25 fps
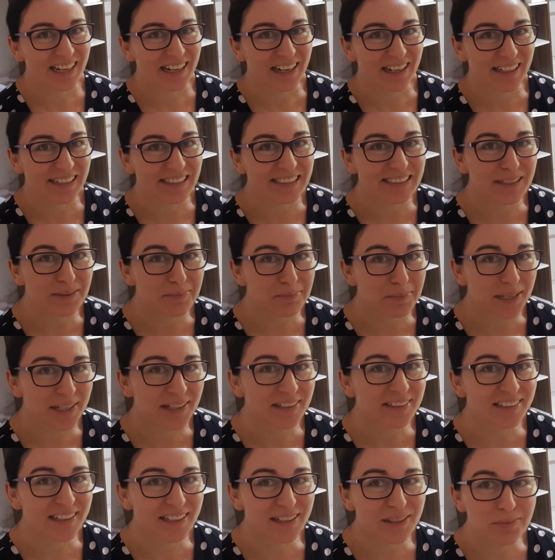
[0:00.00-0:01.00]
Ainda
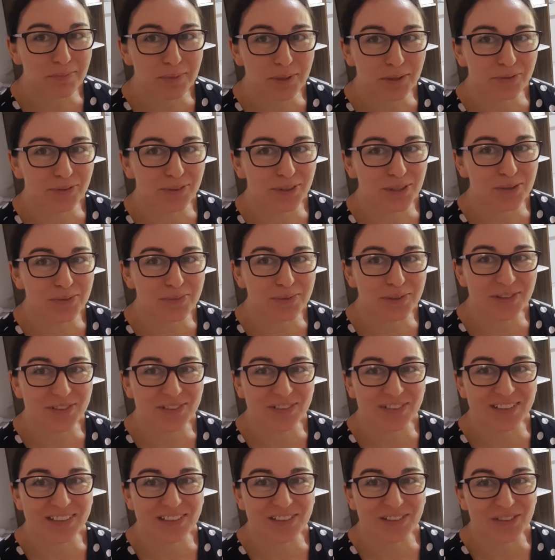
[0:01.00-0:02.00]
bem, né? Prefiro meus
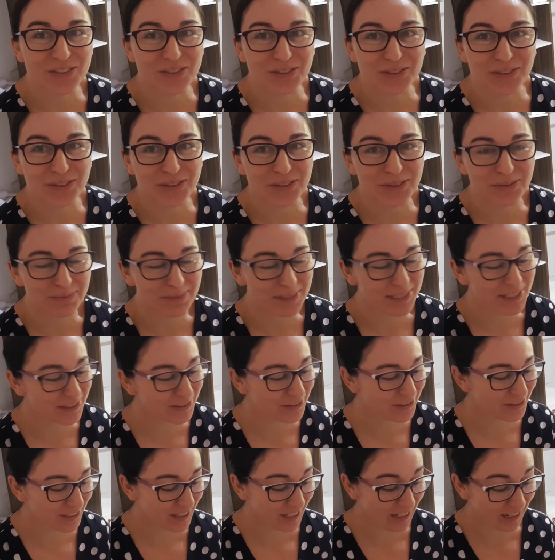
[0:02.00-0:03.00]
filhos junto
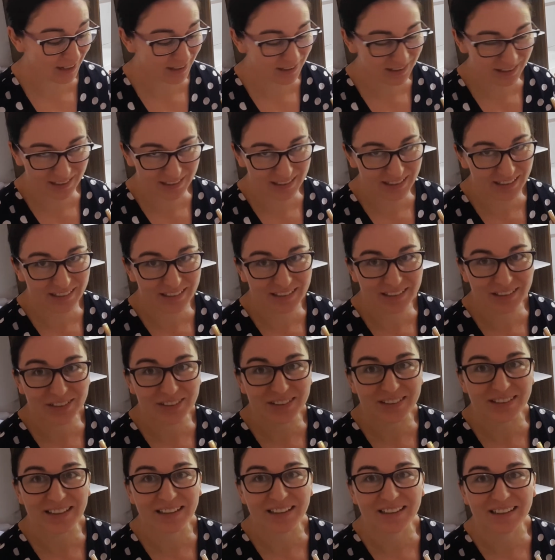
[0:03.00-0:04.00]
comigo, graças a
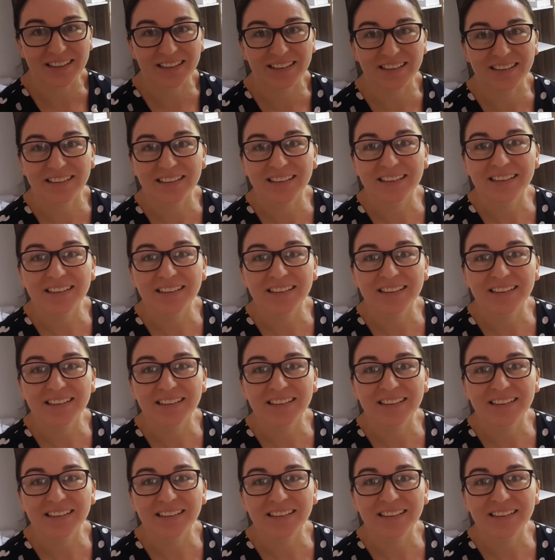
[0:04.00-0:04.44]
Deus ele